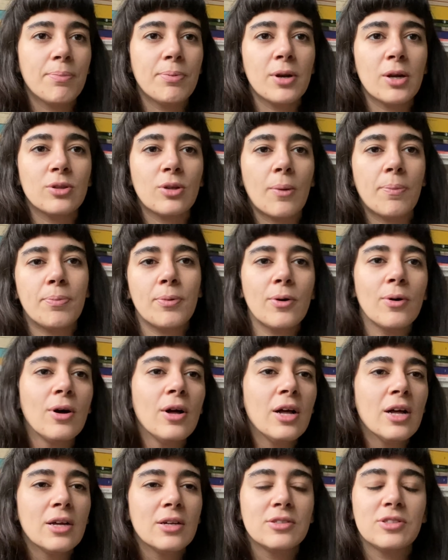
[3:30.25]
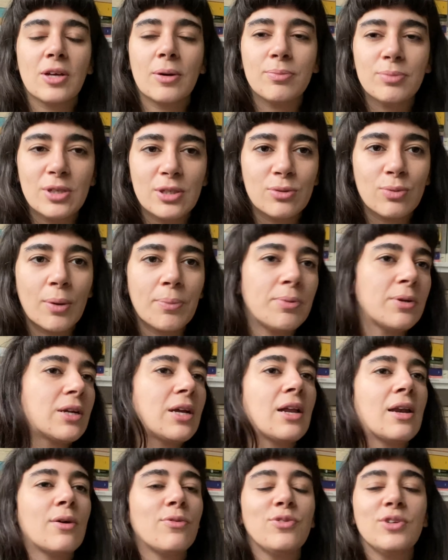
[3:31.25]
però dopo si abitua
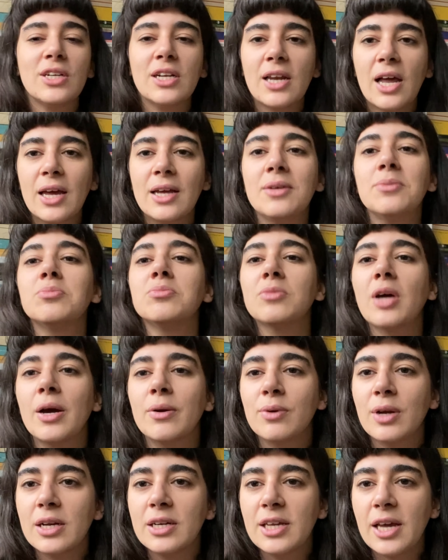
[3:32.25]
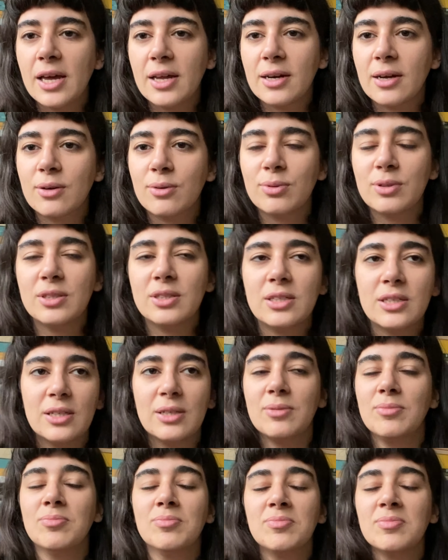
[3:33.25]
perché alla fine lei è un'aliena,
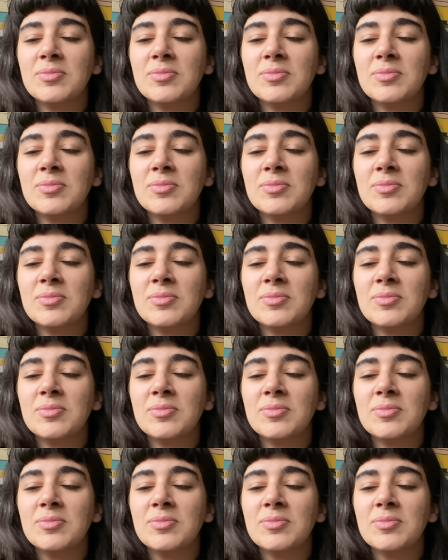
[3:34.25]
quindi